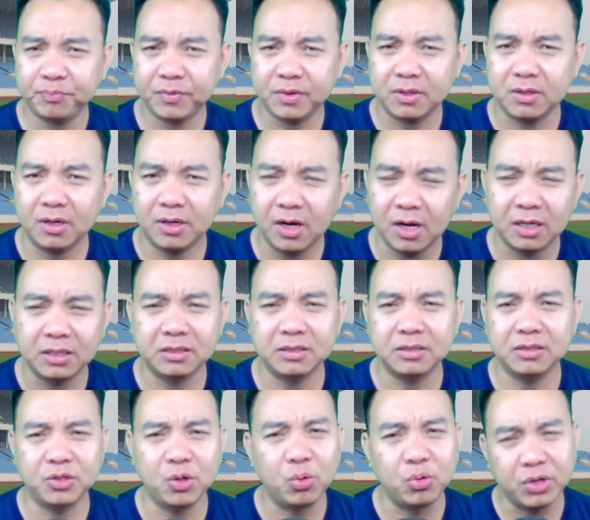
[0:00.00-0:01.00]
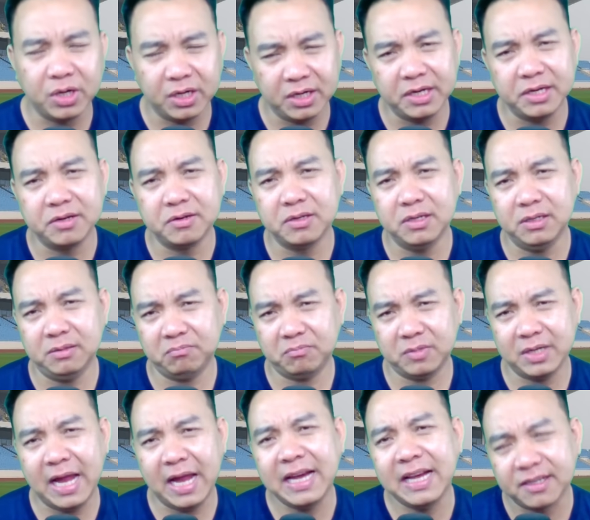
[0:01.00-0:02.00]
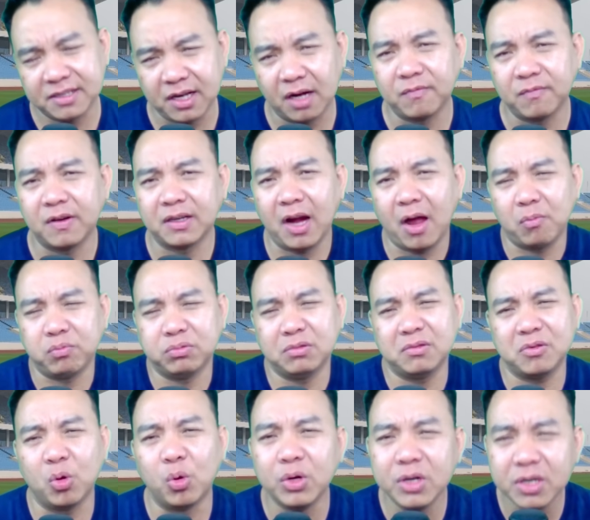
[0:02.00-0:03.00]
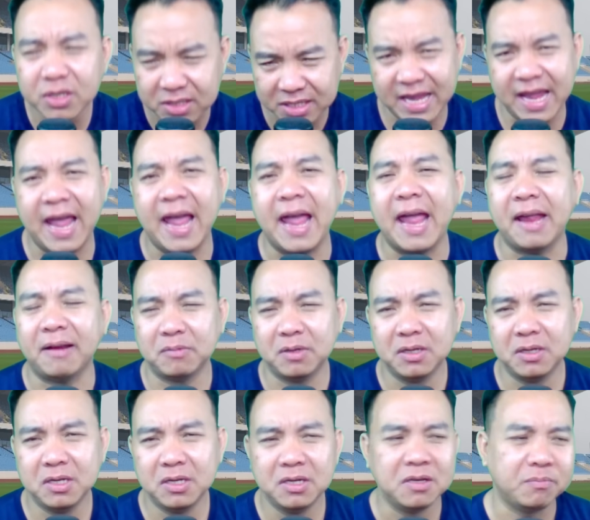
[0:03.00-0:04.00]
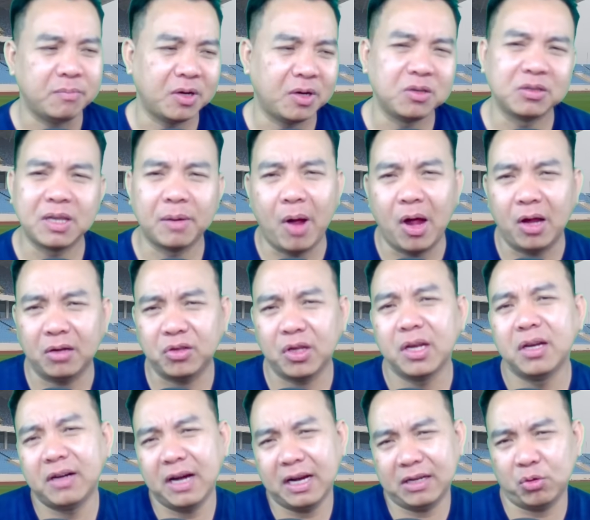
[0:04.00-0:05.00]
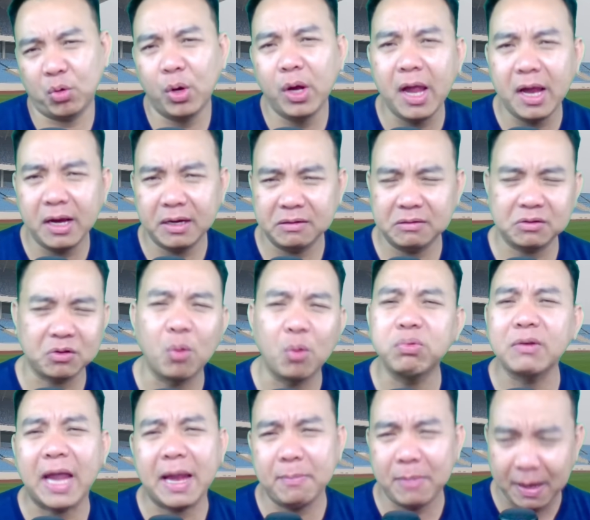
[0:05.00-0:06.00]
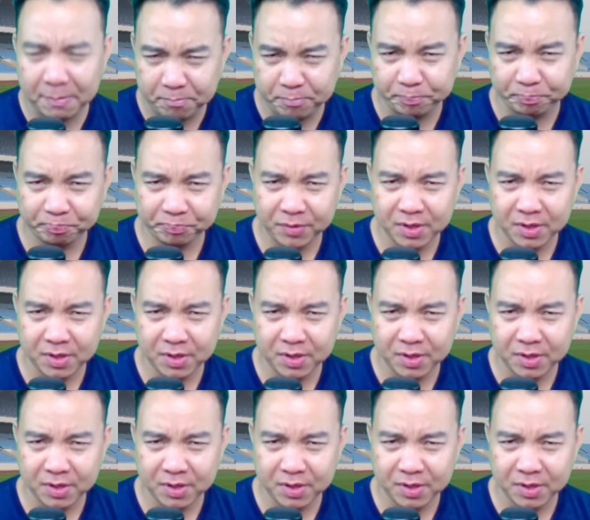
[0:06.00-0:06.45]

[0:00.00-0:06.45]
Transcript: Cho nên dù gì đi nữa, đây là sân vận động của nước nhà mà người ta bỏ tiền ra thuê, nó tốn kém lắm.